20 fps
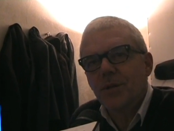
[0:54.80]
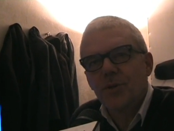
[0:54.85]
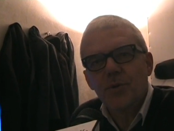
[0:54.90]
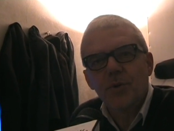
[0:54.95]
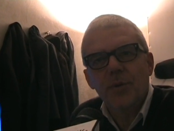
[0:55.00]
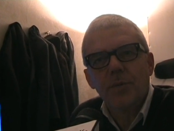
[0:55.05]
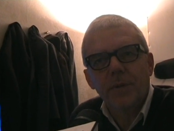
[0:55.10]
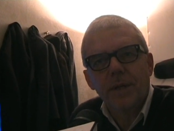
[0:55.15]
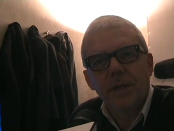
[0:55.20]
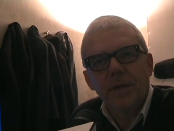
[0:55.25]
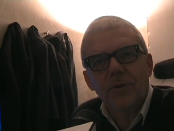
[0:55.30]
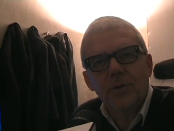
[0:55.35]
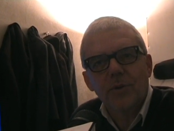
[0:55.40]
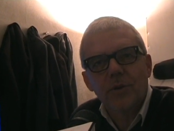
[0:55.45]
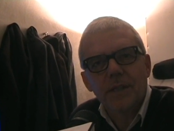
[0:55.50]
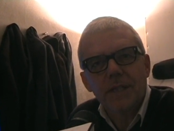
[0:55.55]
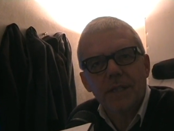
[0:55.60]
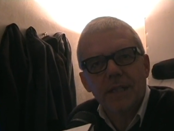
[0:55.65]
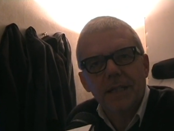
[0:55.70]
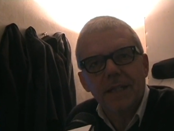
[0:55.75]
ragione, perché
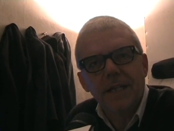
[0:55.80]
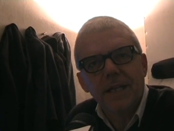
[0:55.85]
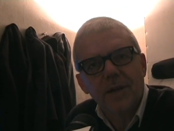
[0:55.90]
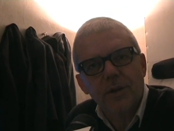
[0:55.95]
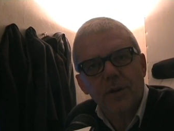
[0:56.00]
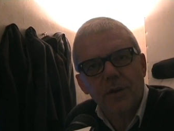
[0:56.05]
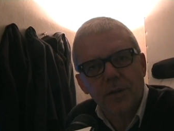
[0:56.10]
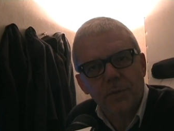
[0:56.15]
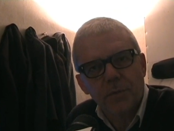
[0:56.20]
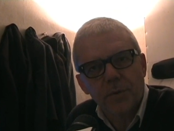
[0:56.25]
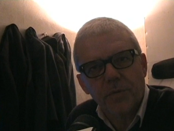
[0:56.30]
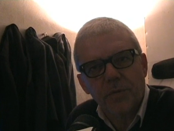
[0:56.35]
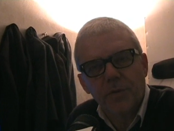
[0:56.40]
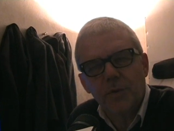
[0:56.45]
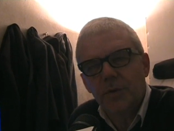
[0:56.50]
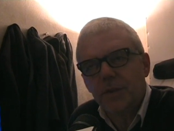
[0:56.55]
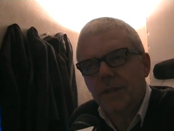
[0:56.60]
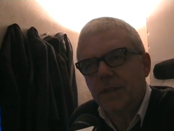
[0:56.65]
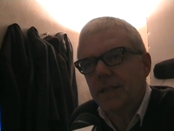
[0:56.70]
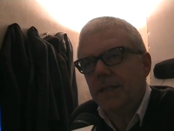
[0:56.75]
tocca delle corde
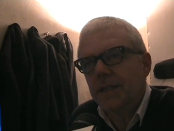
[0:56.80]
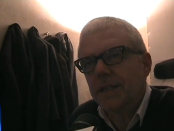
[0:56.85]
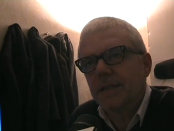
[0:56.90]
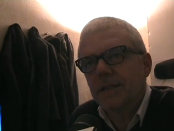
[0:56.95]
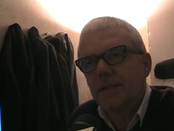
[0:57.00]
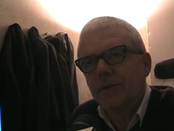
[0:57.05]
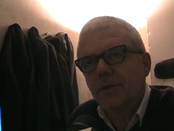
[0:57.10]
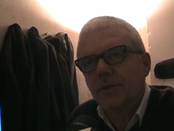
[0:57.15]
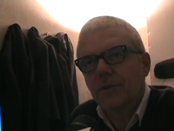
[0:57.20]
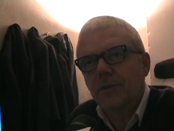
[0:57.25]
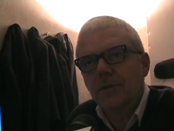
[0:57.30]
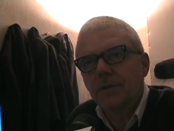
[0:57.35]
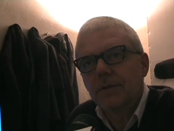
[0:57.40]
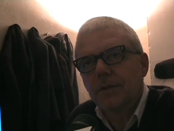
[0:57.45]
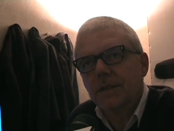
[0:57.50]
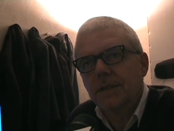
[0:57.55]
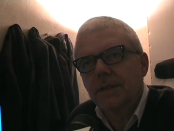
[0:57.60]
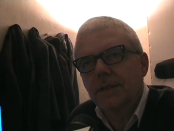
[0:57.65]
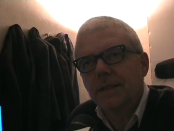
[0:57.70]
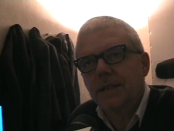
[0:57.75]
profonde,
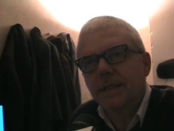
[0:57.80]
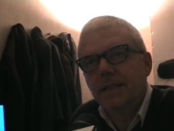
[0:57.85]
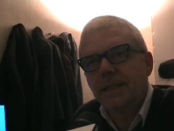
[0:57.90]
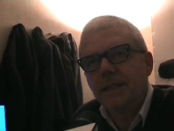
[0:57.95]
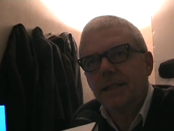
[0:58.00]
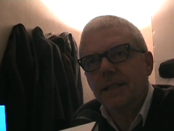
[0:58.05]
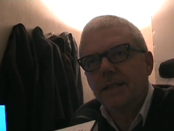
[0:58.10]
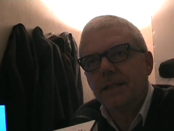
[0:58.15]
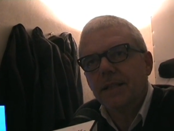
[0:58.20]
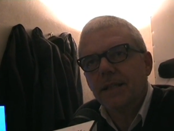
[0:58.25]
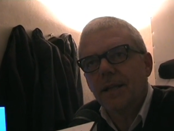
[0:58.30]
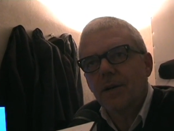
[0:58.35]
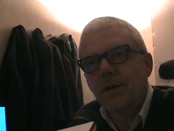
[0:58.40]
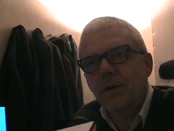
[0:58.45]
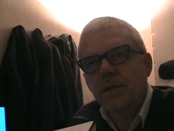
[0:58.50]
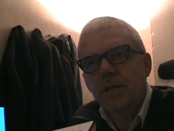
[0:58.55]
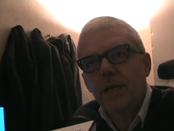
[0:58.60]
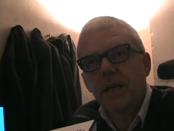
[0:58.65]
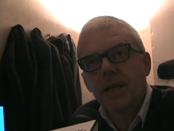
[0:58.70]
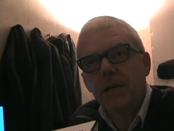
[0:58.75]
tocca dei, delle
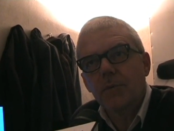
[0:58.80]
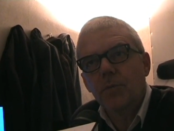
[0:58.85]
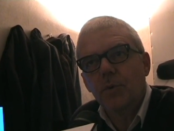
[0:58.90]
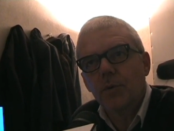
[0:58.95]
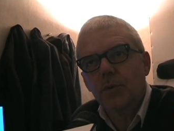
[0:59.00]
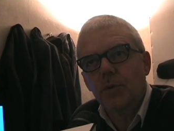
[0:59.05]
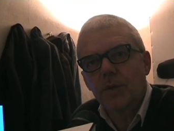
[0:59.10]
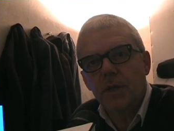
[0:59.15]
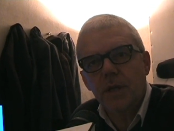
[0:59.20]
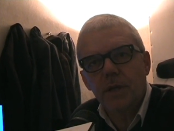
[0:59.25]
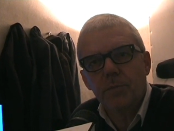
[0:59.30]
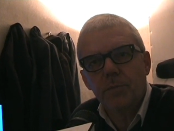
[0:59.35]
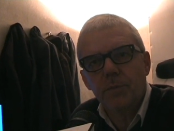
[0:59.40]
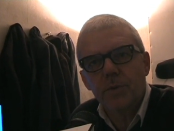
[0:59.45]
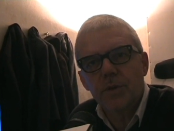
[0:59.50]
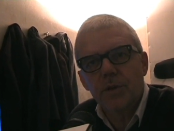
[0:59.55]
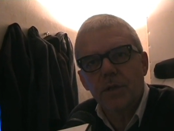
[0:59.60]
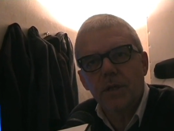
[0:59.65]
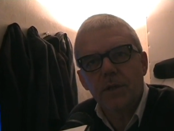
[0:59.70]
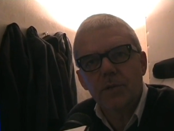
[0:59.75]
cose anche molto
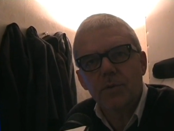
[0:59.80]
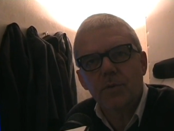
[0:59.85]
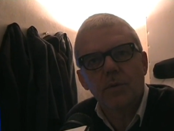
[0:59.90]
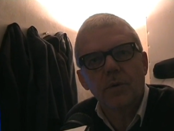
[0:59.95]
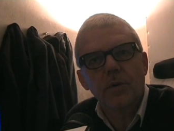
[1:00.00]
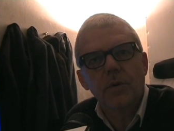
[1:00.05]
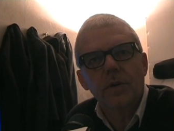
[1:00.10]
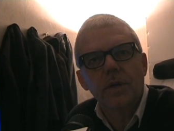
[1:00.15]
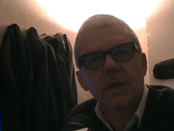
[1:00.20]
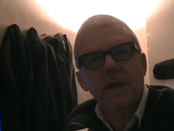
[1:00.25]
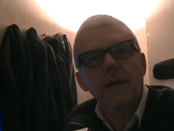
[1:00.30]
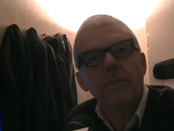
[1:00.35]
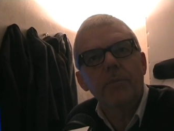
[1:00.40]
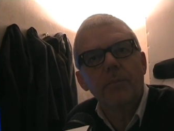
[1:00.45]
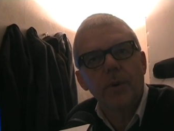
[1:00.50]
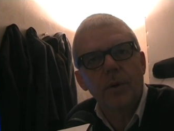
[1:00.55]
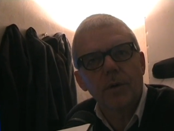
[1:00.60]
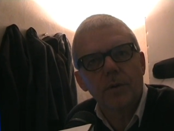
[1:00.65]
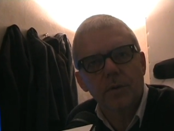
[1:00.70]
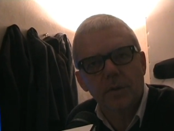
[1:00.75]
semplici che sono il
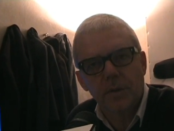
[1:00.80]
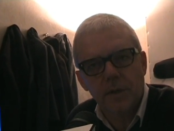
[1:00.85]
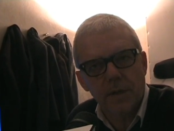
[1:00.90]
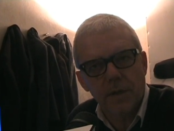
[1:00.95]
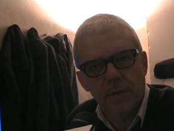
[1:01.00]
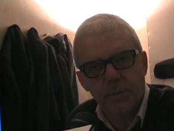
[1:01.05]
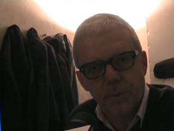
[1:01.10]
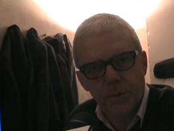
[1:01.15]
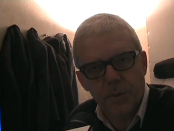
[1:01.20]
rapporto tra le